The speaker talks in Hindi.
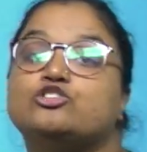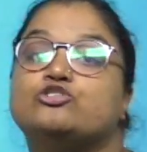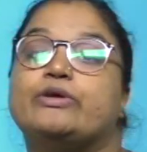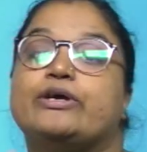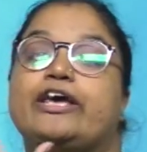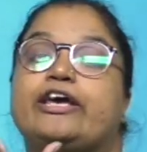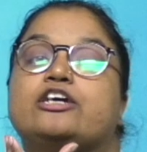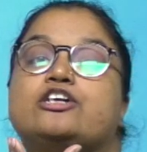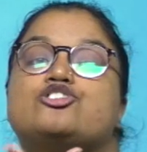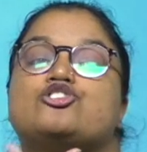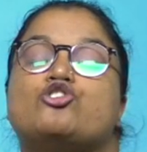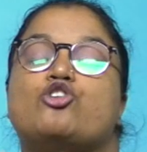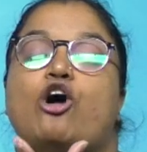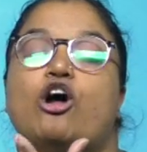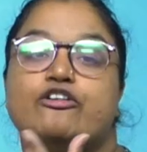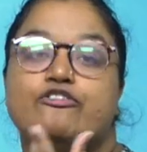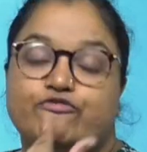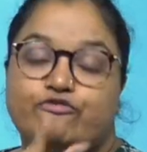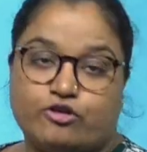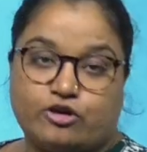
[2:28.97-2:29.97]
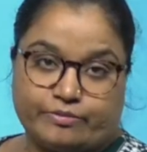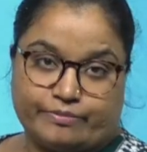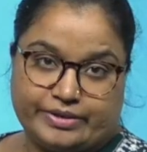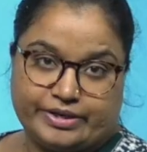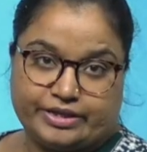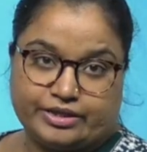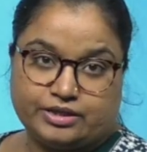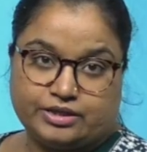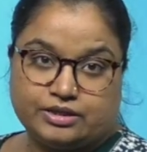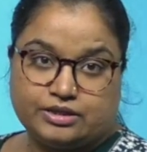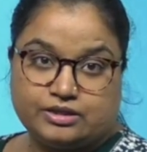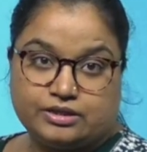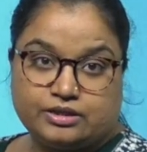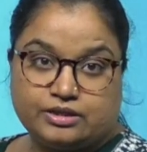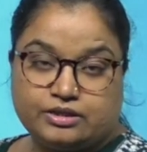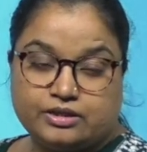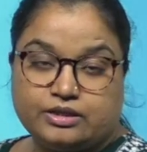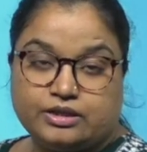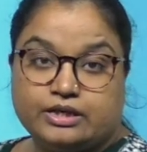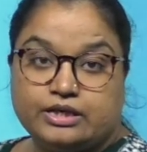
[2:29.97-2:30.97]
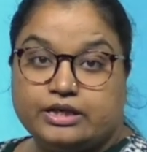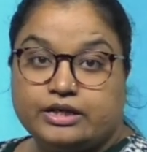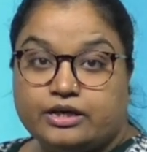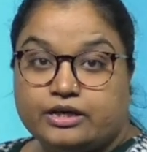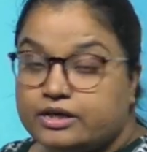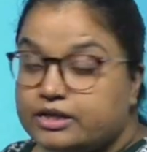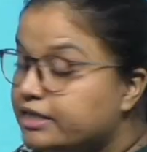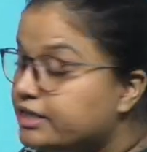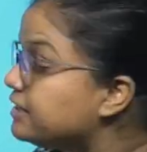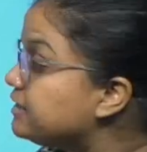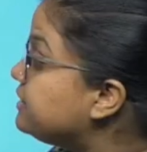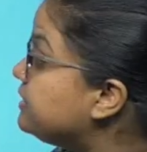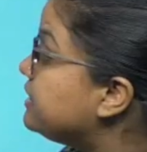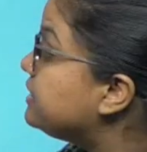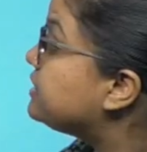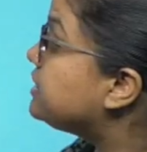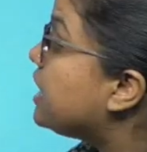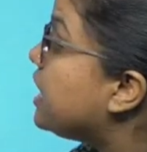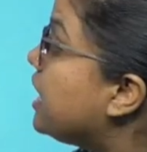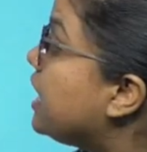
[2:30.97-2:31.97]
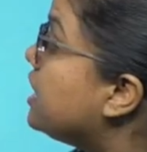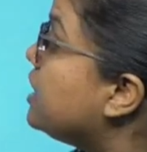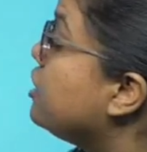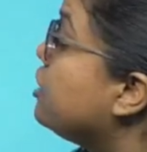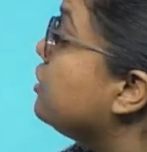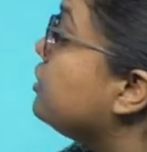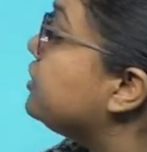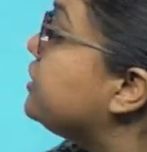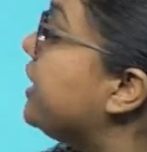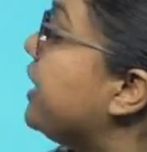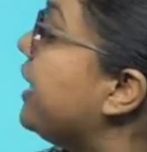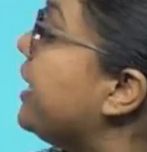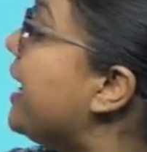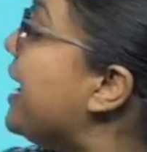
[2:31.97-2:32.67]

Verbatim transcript: तो ये एक शॉर्ट फॉर्म है किस चीज़ का ये